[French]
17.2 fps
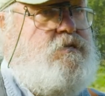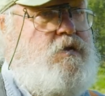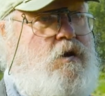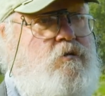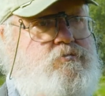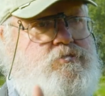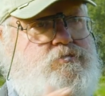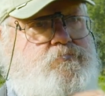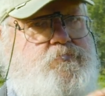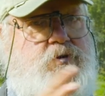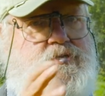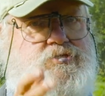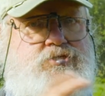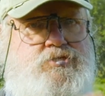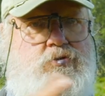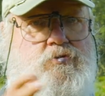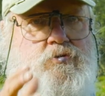donc, je ne suis pas
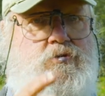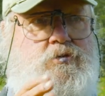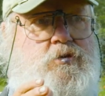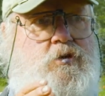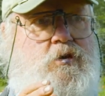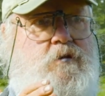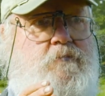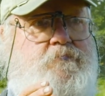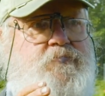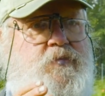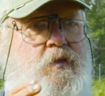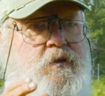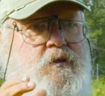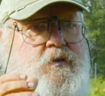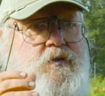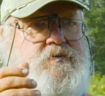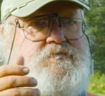sûr que
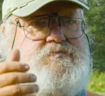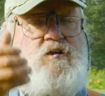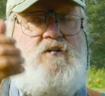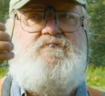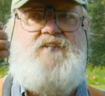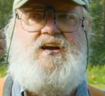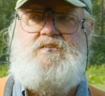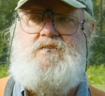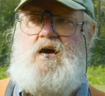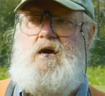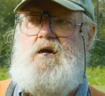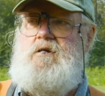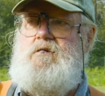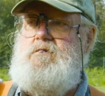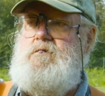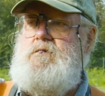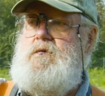c'est un
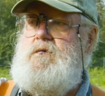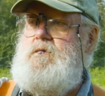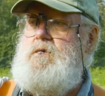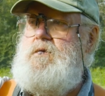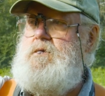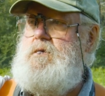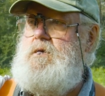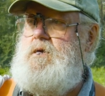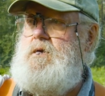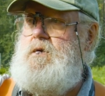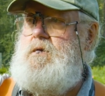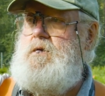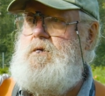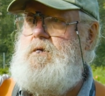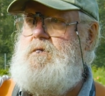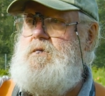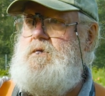facteur
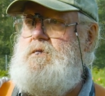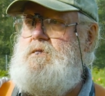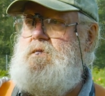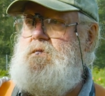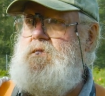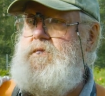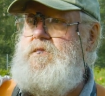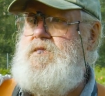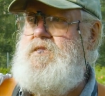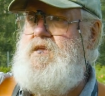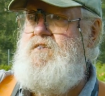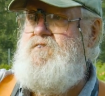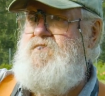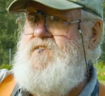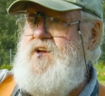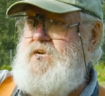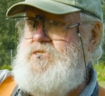euh,
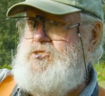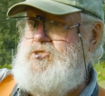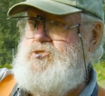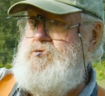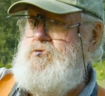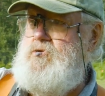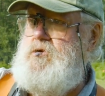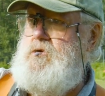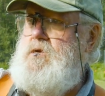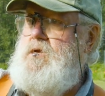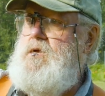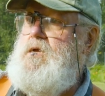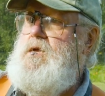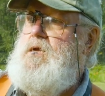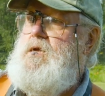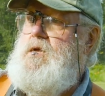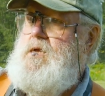d'effet sur
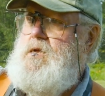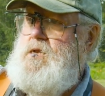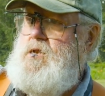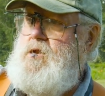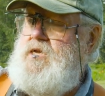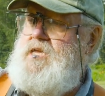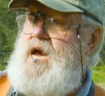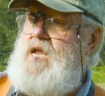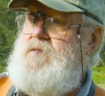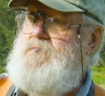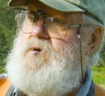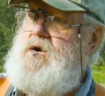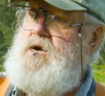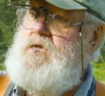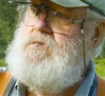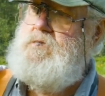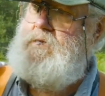le
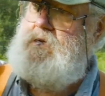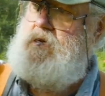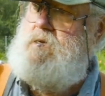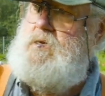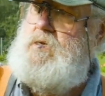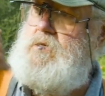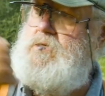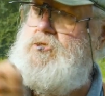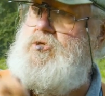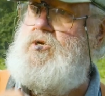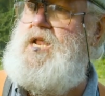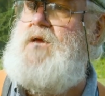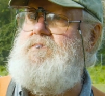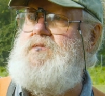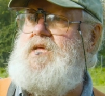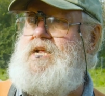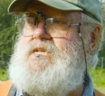carbone, sur
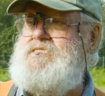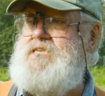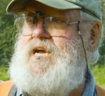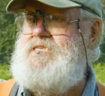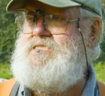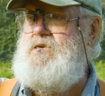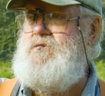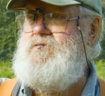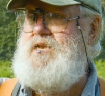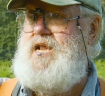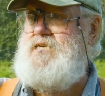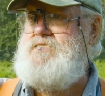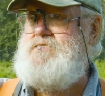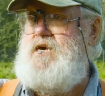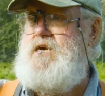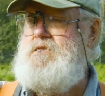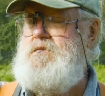minéralisation de
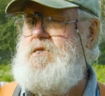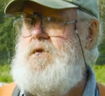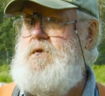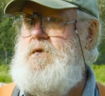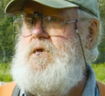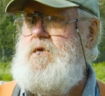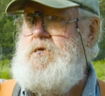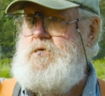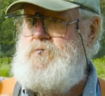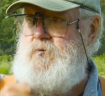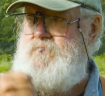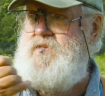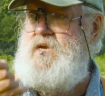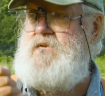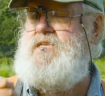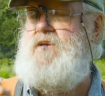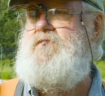l'azote. Je peux
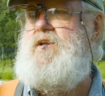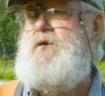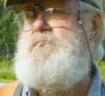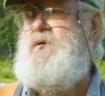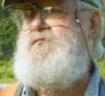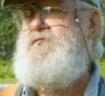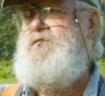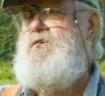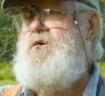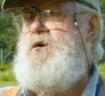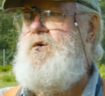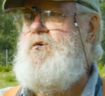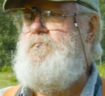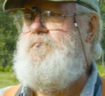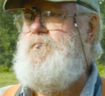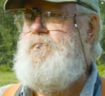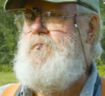peut-être développer ça
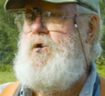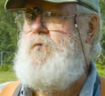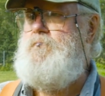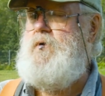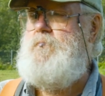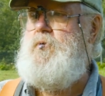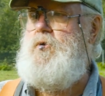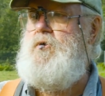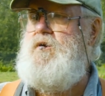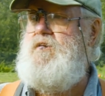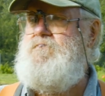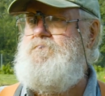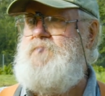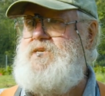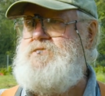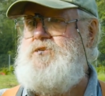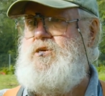un peu plus
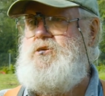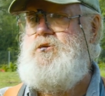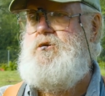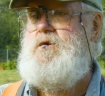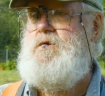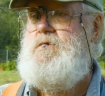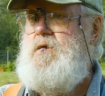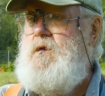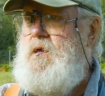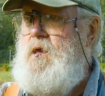parce que